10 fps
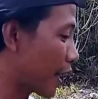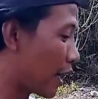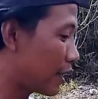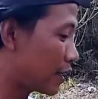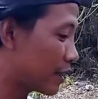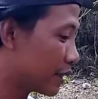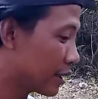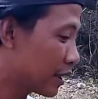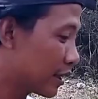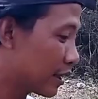kan
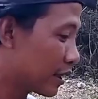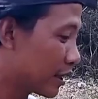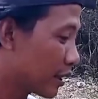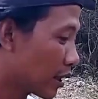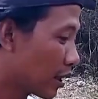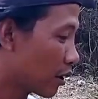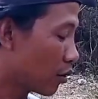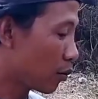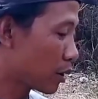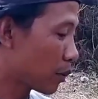hmm. kalau
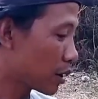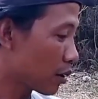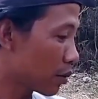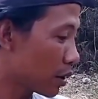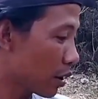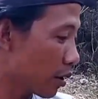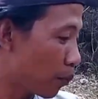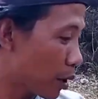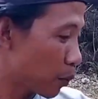kalau pas pasang besar ya pas